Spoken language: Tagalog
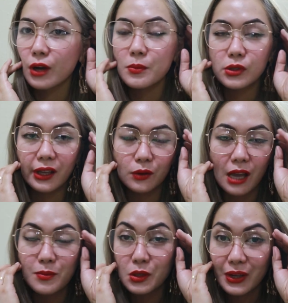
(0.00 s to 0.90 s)
I'm so,
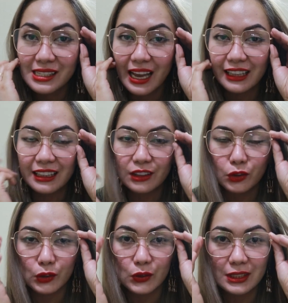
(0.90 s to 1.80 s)
I'm so excited
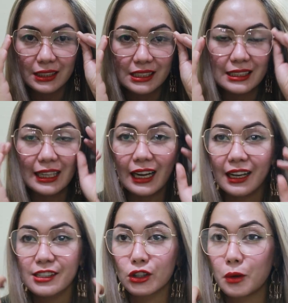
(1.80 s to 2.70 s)
to use this
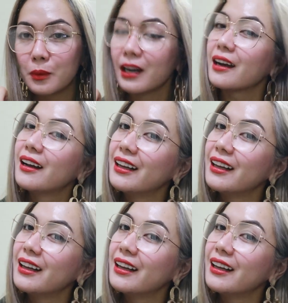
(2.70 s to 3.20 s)
talaga sobra.